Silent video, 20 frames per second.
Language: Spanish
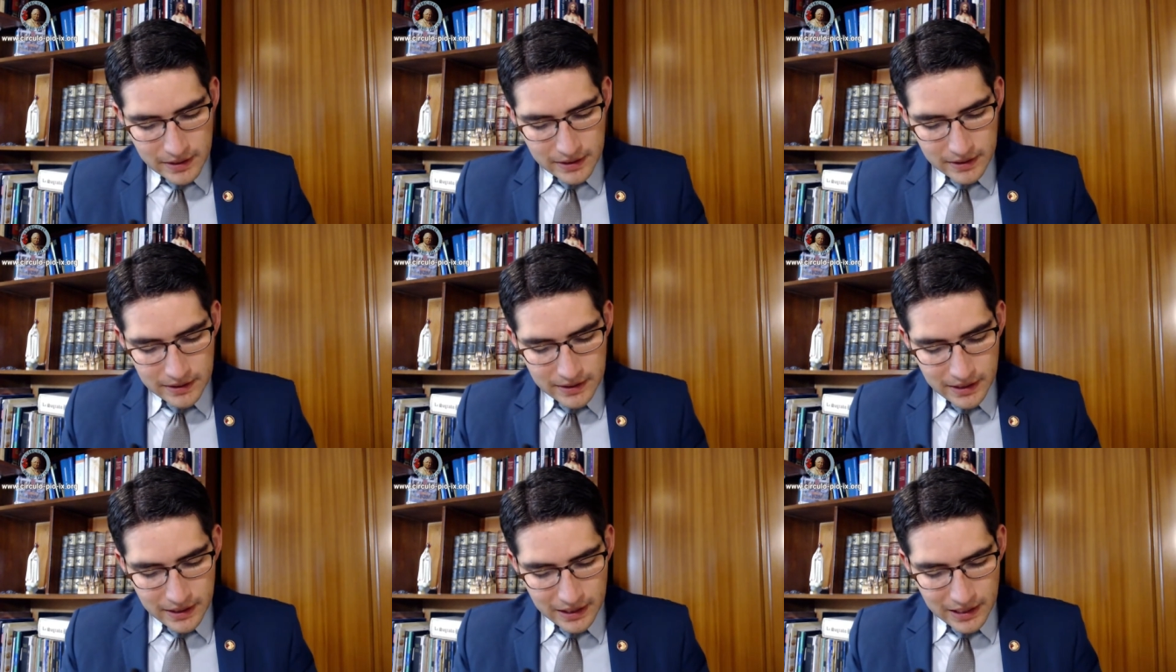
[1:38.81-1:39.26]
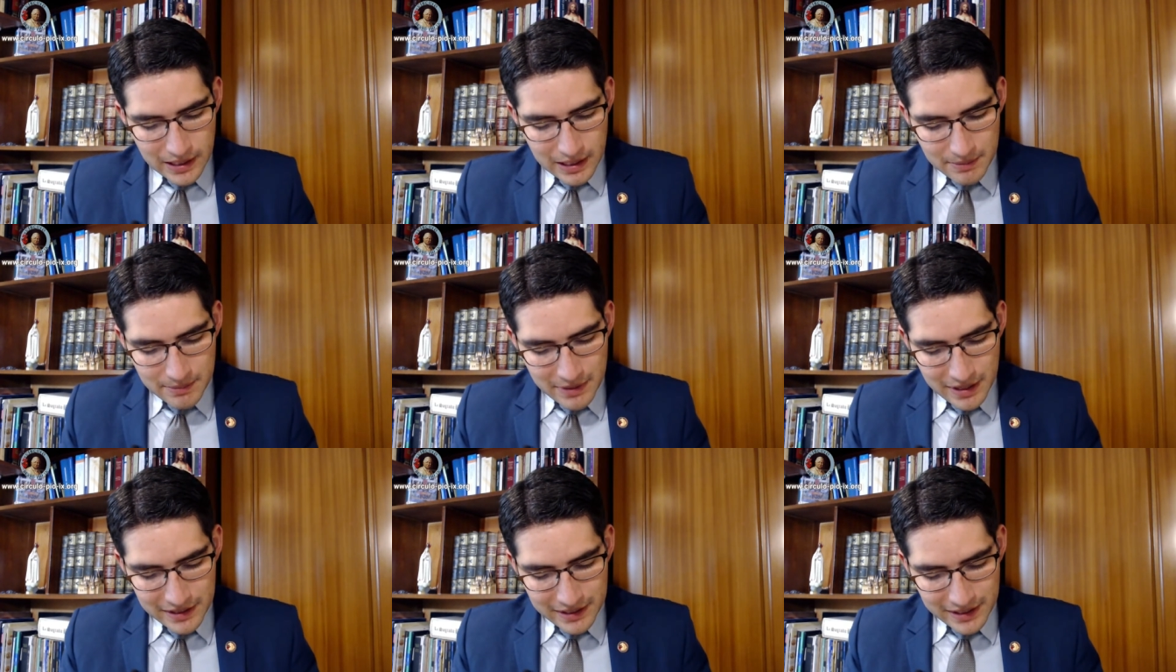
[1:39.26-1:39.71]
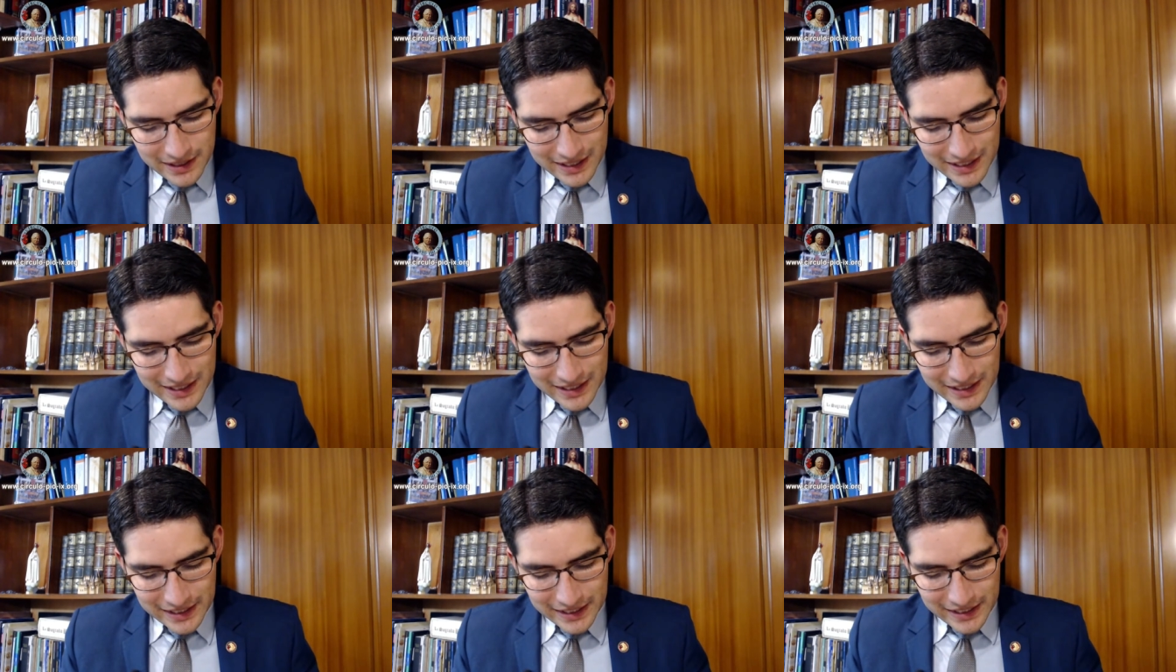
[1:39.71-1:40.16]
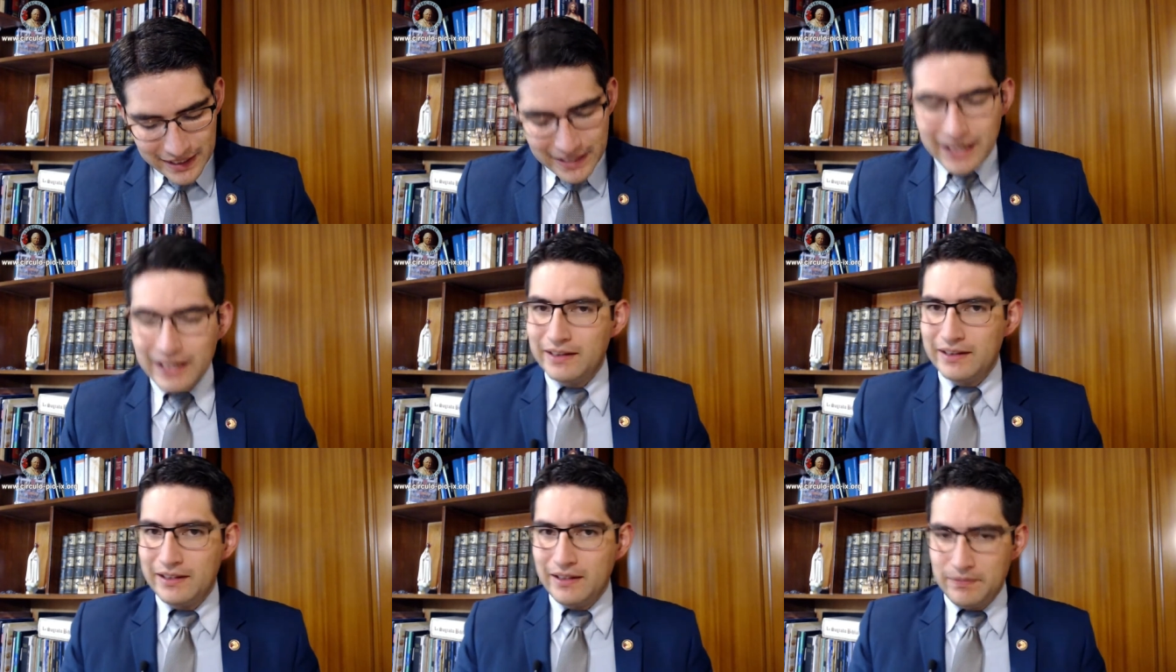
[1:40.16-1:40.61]
de la Madre
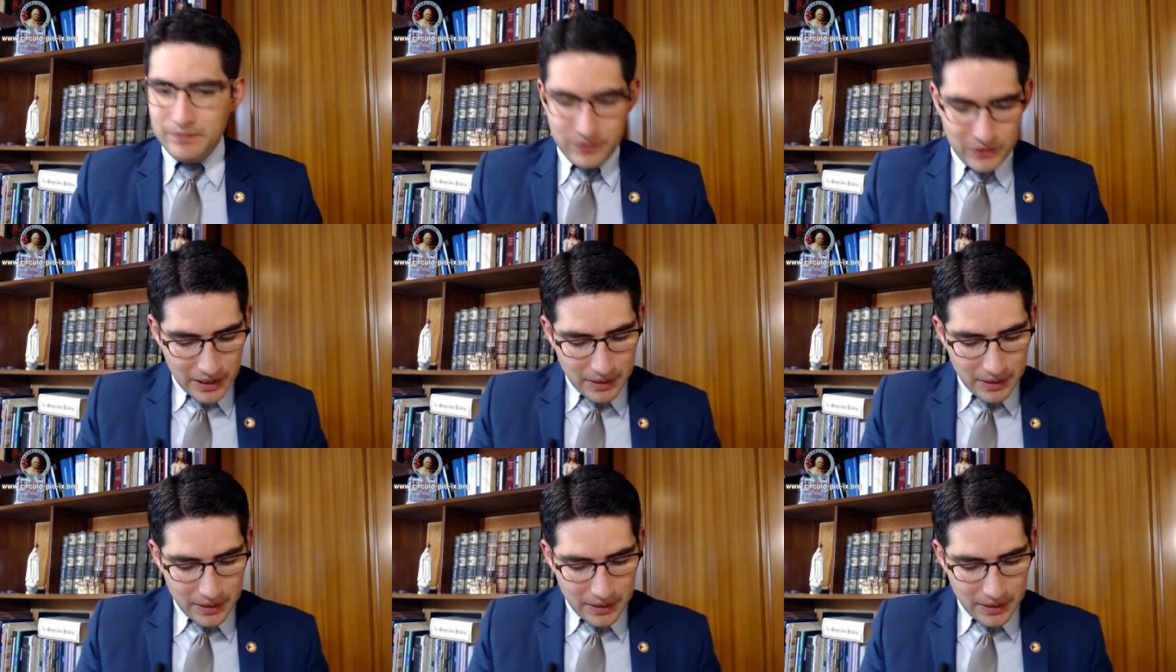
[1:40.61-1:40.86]
Enriqueta,